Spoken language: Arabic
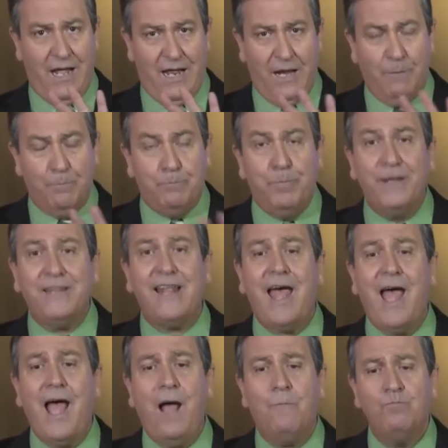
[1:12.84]

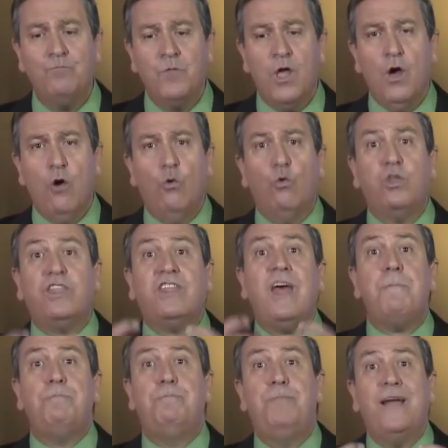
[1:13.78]
البدع
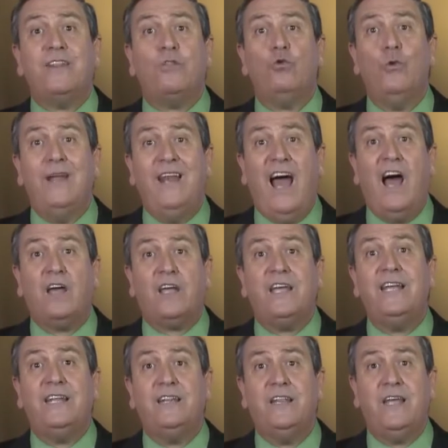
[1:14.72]
وثبتوا
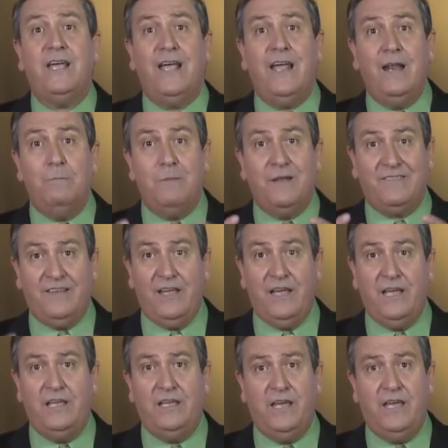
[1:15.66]
العقيدة
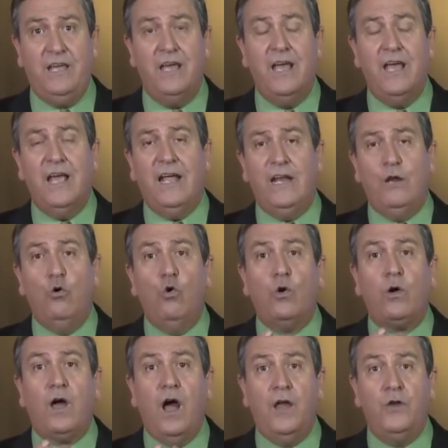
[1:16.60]
المسيحية اللي هو
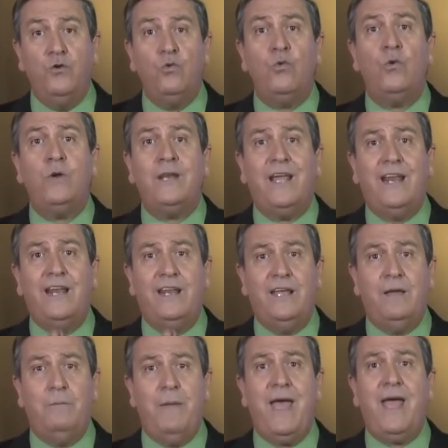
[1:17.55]
قانون
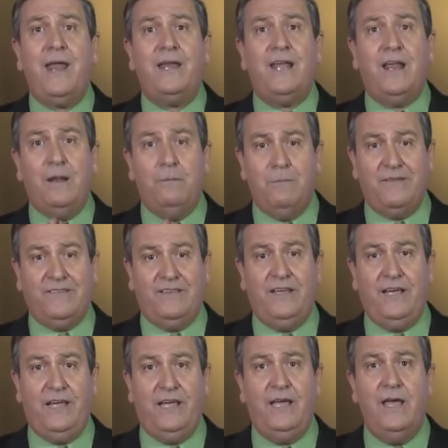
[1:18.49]
الإيمان
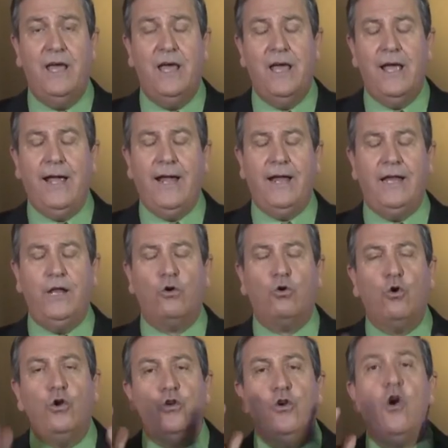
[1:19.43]
المسيحي اللي
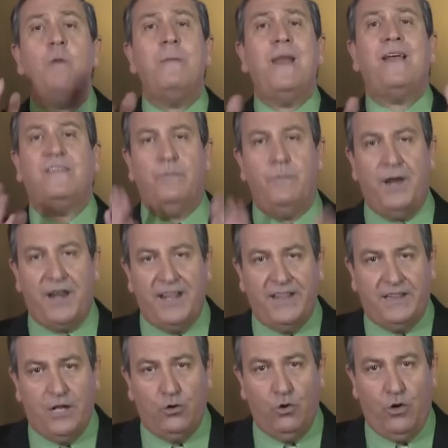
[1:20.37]
كل يوم لازم
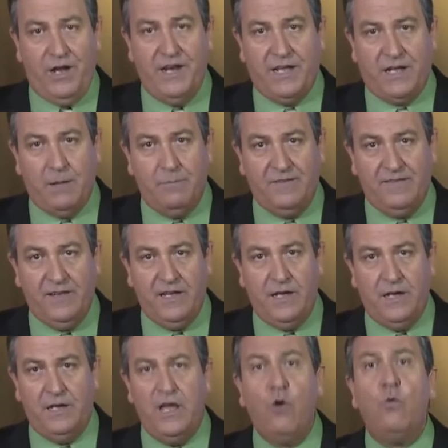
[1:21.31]
نردده إحنا
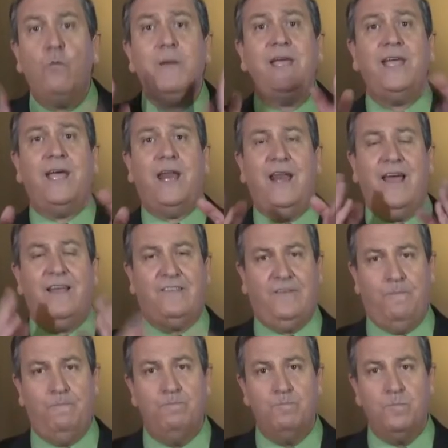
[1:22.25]
كمسيحيين يوميا
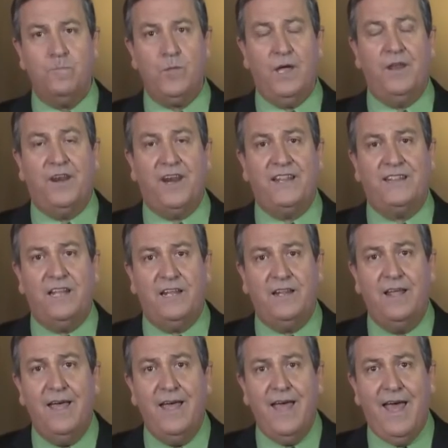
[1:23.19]
لازم
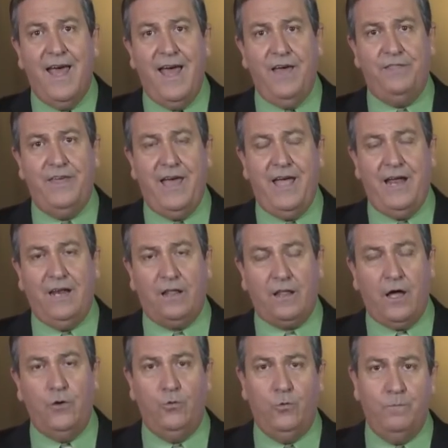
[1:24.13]
نردد هذا
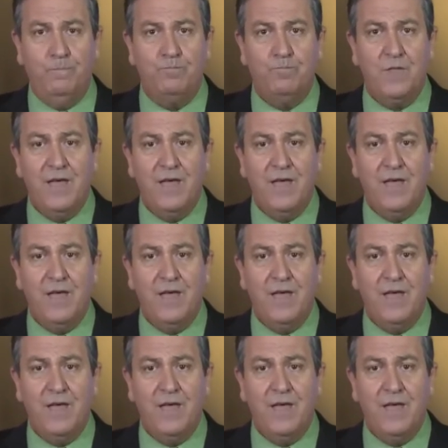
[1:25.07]
القانون